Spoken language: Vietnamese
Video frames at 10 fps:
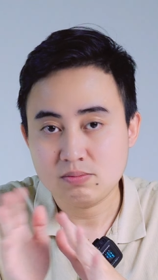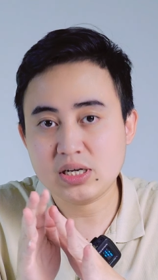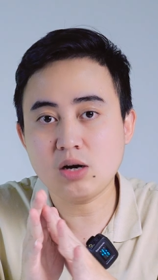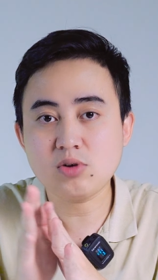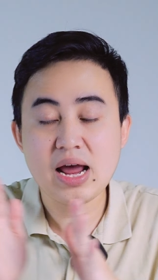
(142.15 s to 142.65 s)

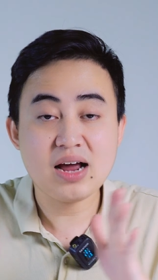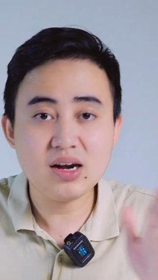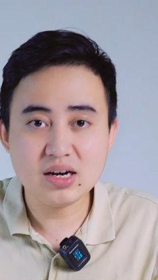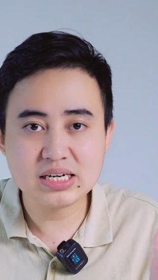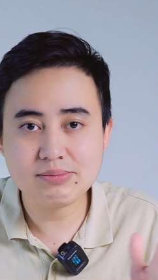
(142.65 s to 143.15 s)
mình không nói hãng
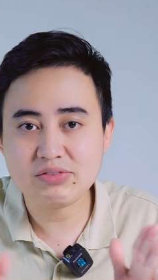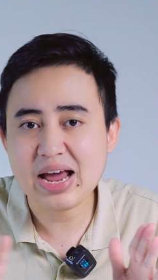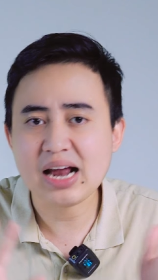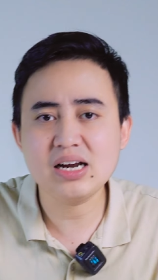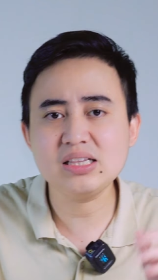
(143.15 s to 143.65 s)
lớn nha bởi
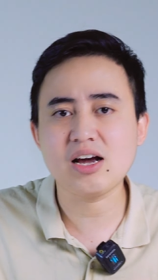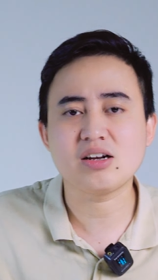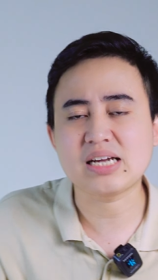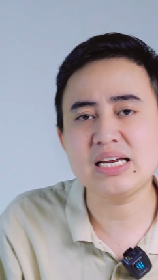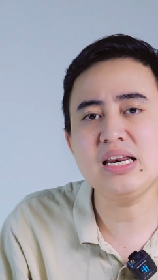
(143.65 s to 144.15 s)
vì hãng lớn thì
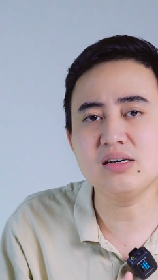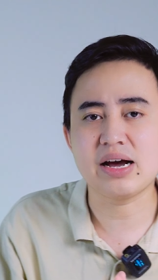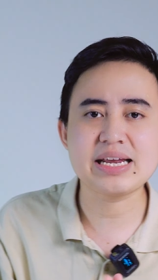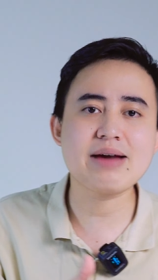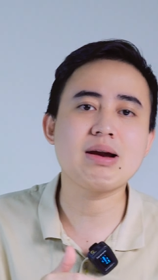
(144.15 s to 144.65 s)
họ chả đi lừa
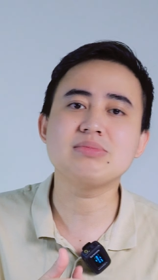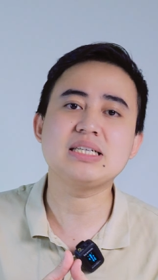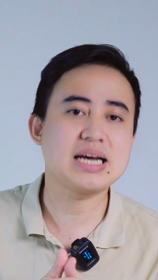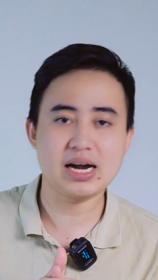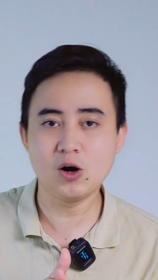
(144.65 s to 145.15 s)
anh em làm
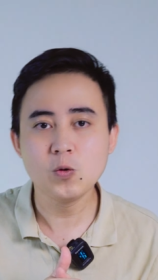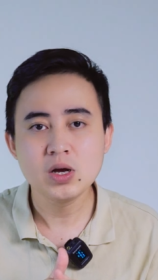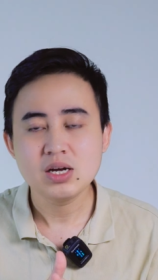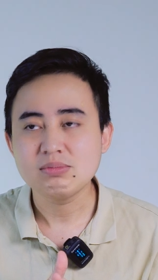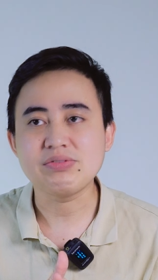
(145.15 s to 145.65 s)
gì cả
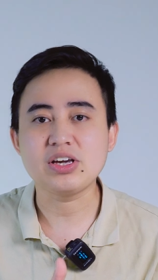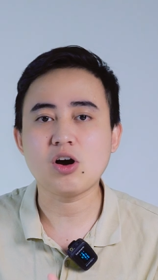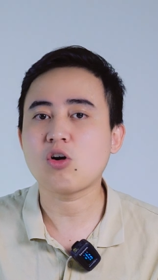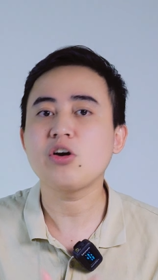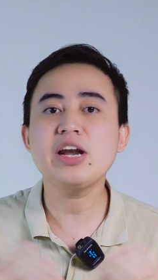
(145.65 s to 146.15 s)
đâu bởi vì
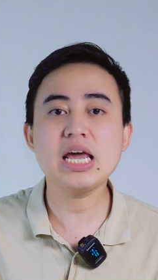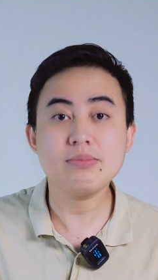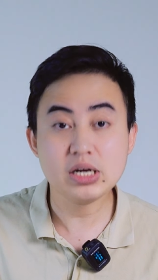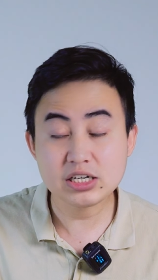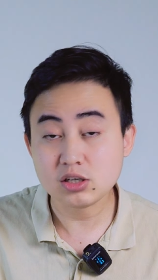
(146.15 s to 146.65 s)
họ có
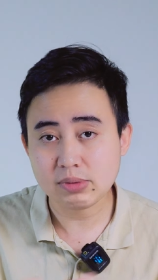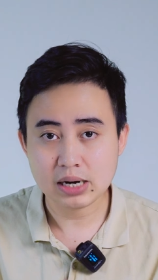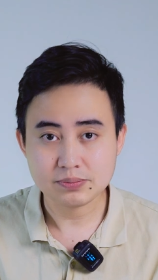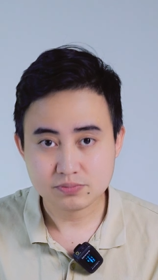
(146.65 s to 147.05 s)
nêm hết rồi mà